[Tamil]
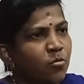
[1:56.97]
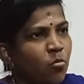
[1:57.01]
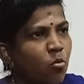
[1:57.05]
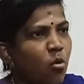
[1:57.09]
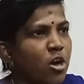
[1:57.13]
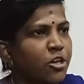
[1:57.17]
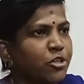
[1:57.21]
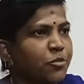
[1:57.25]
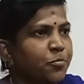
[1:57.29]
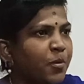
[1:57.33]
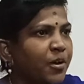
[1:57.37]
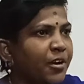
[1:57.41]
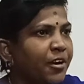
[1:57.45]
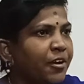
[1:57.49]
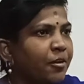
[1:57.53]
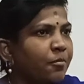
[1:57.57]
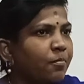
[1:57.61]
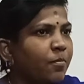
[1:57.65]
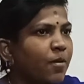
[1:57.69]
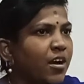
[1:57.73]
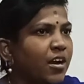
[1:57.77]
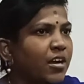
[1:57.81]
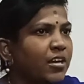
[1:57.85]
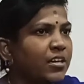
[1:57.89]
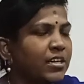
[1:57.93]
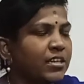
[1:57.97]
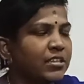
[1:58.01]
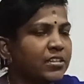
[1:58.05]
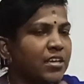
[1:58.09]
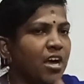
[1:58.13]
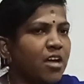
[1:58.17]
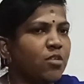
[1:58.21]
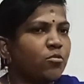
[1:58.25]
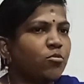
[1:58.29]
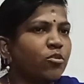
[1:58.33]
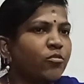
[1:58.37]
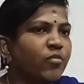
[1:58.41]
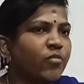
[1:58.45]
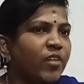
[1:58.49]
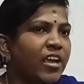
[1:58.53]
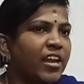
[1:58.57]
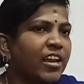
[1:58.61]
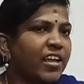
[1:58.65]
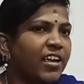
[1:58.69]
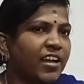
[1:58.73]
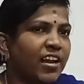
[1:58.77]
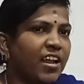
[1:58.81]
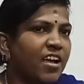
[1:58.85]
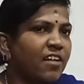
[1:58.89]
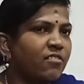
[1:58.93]
வாஷ் பண்ணிகிட்ருப்பாங்க ஏதாவது ஒரு
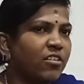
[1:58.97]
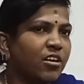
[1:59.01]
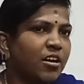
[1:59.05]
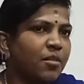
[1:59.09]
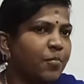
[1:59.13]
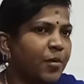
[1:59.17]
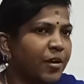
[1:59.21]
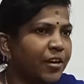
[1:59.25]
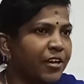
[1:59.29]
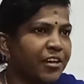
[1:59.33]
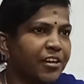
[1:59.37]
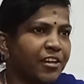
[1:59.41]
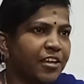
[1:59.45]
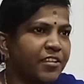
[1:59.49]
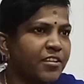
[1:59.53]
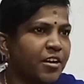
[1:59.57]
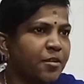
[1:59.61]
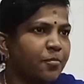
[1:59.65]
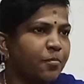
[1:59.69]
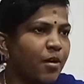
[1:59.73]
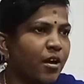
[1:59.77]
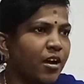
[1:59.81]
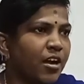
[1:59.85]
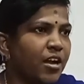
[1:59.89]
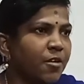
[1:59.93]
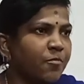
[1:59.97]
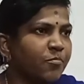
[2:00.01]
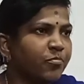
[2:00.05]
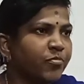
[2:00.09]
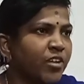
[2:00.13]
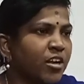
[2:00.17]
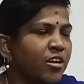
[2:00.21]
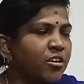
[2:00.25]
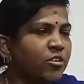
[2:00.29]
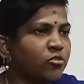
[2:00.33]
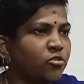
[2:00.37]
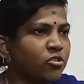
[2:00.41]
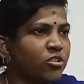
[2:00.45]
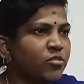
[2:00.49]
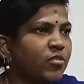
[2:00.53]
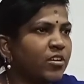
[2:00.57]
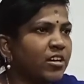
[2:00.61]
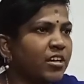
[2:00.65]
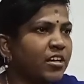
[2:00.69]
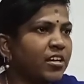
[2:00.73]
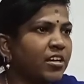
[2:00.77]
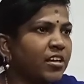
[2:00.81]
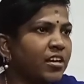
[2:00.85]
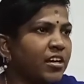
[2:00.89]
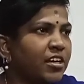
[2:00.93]
வேலைகளை அவங்க பண்ணிக்கிட்டே தான் இருப்பாங்க ஸோ
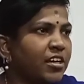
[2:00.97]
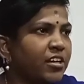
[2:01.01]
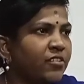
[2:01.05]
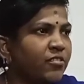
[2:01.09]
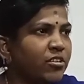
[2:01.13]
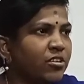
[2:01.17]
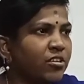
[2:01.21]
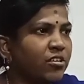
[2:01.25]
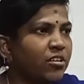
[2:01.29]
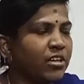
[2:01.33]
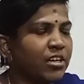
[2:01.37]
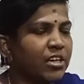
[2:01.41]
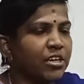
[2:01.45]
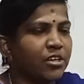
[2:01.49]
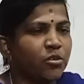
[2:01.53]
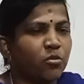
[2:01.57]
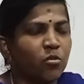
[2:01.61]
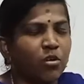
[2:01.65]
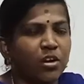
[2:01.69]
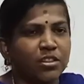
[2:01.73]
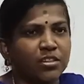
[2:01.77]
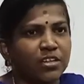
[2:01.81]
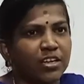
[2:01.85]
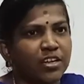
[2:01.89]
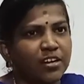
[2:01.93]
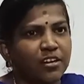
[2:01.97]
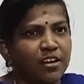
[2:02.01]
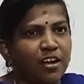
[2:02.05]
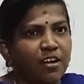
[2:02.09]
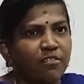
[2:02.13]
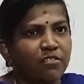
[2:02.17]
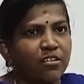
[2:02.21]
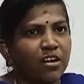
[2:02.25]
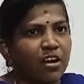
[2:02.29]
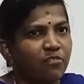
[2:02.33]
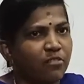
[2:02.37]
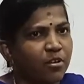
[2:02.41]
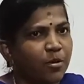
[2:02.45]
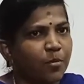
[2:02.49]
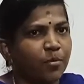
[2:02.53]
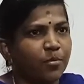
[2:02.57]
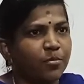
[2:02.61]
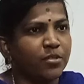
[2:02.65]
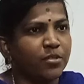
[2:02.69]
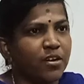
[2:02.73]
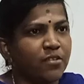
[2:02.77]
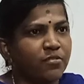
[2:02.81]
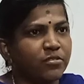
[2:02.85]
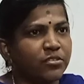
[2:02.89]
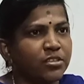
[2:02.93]
இவங்க ரெண்டு பேத்துக்கு ரெண்டு குழந்தைகள் அவங்க அவங்க
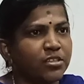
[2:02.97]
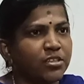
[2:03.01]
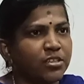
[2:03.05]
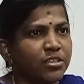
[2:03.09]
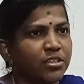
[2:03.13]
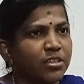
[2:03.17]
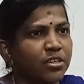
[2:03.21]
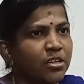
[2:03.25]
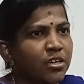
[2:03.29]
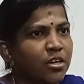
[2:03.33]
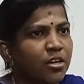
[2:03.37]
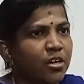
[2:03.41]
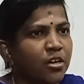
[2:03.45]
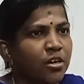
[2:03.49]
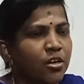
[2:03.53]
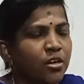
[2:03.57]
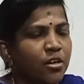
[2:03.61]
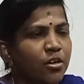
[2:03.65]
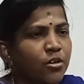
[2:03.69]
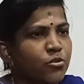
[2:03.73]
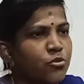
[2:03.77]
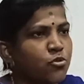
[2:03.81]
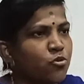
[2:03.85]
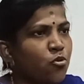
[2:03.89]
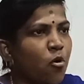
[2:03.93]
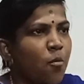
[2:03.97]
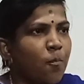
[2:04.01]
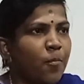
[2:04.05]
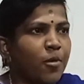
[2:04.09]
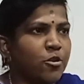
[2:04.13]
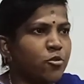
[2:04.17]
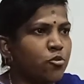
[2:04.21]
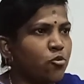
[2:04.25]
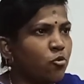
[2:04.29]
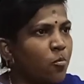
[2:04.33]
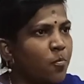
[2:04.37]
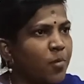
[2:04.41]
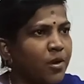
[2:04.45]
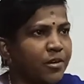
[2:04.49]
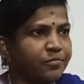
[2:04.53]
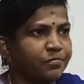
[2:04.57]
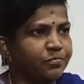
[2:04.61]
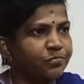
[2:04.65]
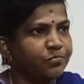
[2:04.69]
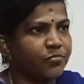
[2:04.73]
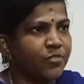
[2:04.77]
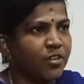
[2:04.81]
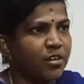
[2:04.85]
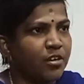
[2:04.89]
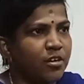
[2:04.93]
தான் வந்து ஜோமல் ஜோமன்
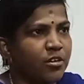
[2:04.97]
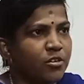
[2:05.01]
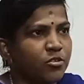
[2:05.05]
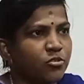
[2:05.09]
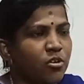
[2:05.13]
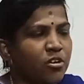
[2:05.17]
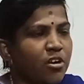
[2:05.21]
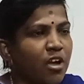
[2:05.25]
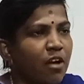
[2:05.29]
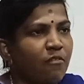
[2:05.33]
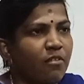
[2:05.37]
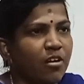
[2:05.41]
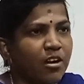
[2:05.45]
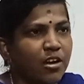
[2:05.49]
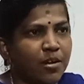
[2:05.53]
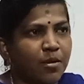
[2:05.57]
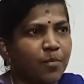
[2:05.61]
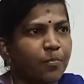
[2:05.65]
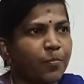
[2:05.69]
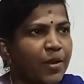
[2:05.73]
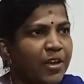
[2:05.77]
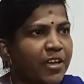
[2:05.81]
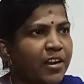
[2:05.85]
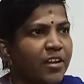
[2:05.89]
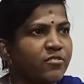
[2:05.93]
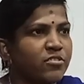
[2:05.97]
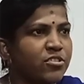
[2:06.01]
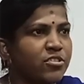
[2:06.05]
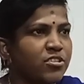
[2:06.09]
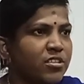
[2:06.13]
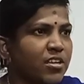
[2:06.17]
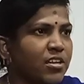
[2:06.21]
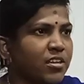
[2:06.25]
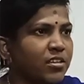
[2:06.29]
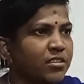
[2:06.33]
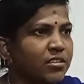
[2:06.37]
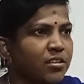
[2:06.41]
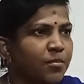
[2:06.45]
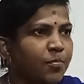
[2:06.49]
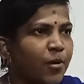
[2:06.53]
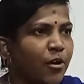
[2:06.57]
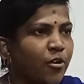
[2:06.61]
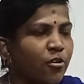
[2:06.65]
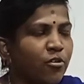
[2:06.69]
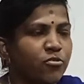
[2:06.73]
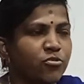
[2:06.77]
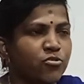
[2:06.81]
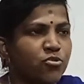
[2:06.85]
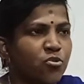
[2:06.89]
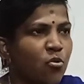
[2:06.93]
ஸோ அவங்க பேரை வச்சு தான் இந்த
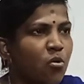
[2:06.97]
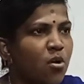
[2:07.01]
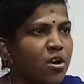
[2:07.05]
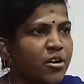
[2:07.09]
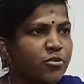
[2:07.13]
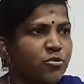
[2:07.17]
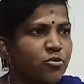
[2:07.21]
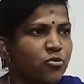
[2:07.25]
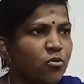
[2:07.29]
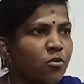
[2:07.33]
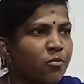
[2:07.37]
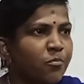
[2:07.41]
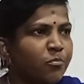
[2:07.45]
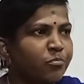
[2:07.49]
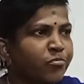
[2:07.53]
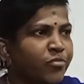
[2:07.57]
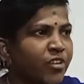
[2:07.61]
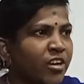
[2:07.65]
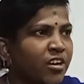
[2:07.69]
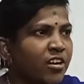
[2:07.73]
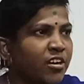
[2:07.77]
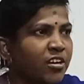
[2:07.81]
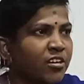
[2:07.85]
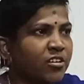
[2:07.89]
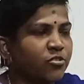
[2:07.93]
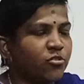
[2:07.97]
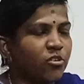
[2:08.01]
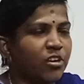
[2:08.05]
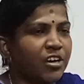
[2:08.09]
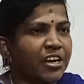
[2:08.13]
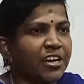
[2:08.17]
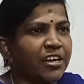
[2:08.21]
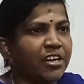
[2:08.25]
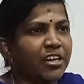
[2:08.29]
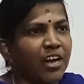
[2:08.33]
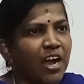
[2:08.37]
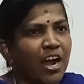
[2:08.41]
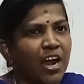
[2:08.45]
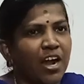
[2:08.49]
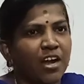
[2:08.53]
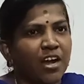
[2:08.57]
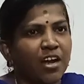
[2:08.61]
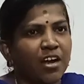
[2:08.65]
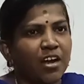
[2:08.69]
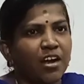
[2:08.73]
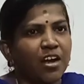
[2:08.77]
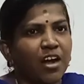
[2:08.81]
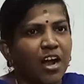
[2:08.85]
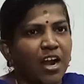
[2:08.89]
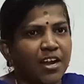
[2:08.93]
படம் ஜோ அண்ட் ஜோ ஸோ ரெண்டு
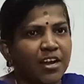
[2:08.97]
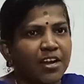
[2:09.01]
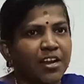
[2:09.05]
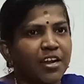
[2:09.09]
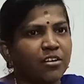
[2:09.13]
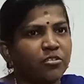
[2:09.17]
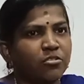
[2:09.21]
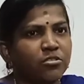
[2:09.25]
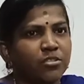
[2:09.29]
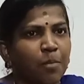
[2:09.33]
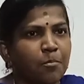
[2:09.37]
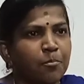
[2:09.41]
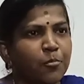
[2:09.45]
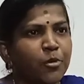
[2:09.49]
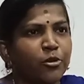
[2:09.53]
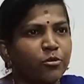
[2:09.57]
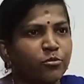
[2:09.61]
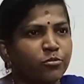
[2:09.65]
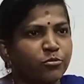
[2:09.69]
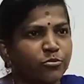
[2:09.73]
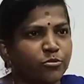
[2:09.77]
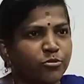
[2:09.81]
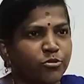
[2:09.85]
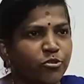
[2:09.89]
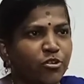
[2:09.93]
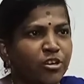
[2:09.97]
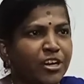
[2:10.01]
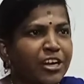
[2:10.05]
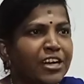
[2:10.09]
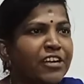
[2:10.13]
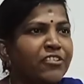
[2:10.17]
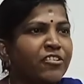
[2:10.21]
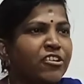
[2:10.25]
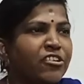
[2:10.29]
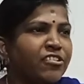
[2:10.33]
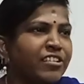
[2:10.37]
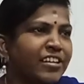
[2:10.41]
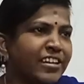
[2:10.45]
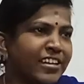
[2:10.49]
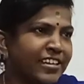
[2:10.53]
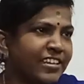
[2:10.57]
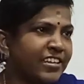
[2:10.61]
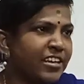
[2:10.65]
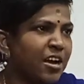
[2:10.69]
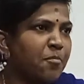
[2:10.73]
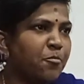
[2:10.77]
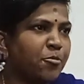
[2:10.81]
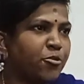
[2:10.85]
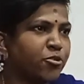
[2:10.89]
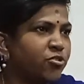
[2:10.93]
அண்ணனும் தம்பியும் ஸோ ரெண்டு பேருக்கும்
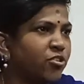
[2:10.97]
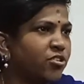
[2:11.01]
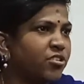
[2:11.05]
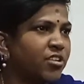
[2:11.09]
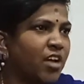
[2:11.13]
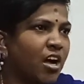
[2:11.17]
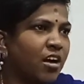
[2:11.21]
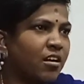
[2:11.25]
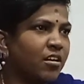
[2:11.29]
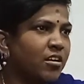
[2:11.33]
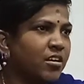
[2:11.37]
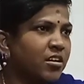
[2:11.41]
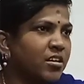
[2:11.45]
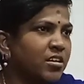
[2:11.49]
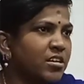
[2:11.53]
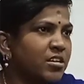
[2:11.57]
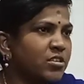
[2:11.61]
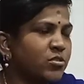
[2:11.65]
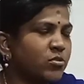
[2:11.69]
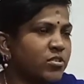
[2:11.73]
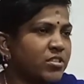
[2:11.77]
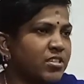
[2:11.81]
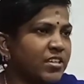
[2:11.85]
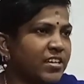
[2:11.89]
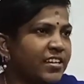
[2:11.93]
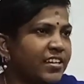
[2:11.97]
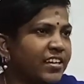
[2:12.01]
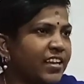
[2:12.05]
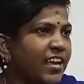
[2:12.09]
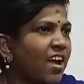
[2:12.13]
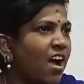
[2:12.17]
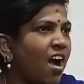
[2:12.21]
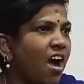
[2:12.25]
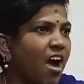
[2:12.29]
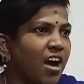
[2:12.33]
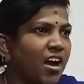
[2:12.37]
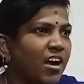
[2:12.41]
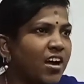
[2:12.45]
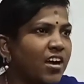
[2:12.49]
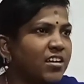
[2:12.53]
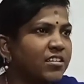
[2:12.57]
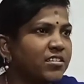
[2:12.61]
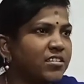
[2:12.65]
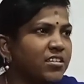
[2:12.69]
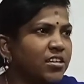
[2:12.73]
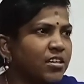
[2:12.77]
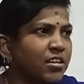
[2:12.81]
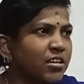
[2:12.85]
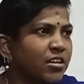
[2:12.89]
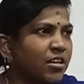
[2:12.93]
எட்டாம் பொருத்தம் தான் ஸோ செட்டே
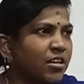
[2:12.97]
ஆகாது